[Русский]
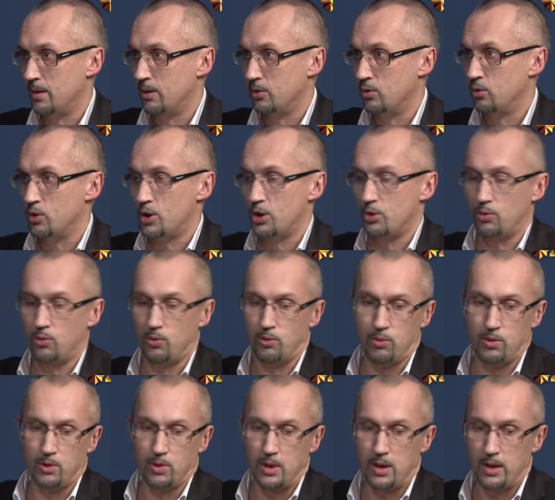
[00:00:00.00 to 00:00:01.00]
ложь
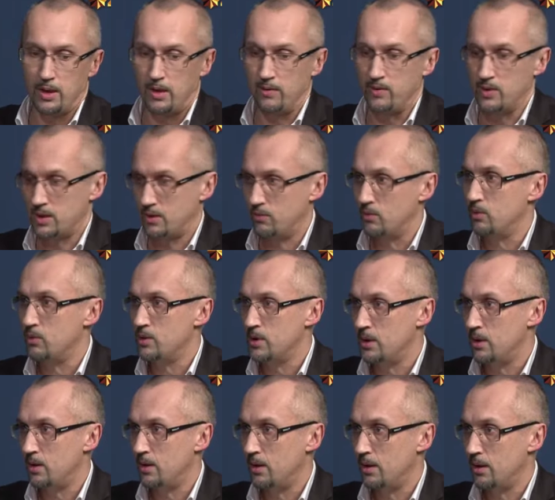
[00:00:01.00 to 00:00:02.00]
о равенстве
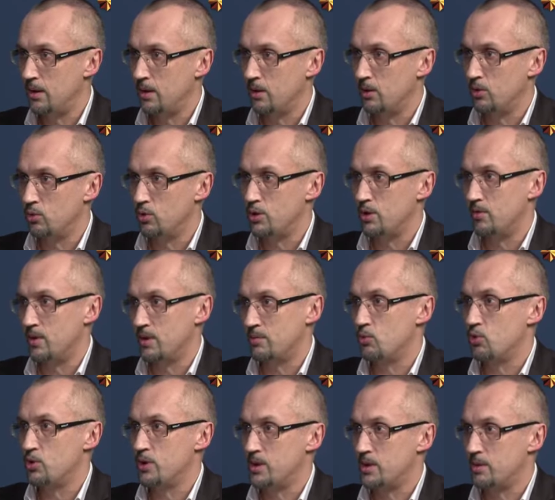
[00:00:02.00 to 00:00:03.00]
людей, ложь о
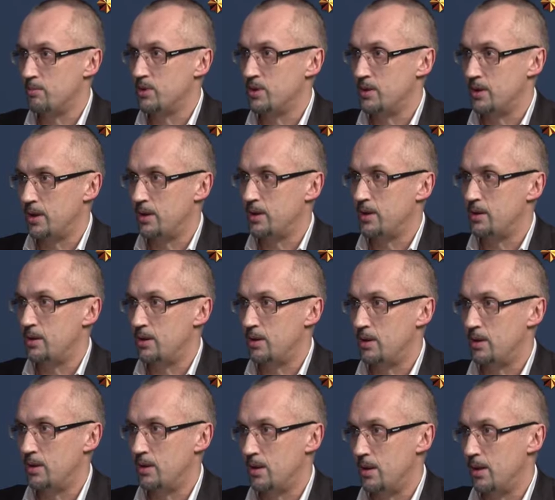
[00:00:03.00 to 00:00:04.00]
возможности
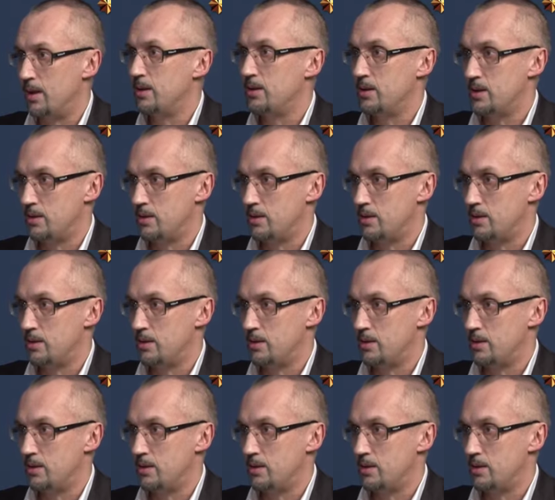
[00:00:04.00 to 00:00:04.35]
построения рая на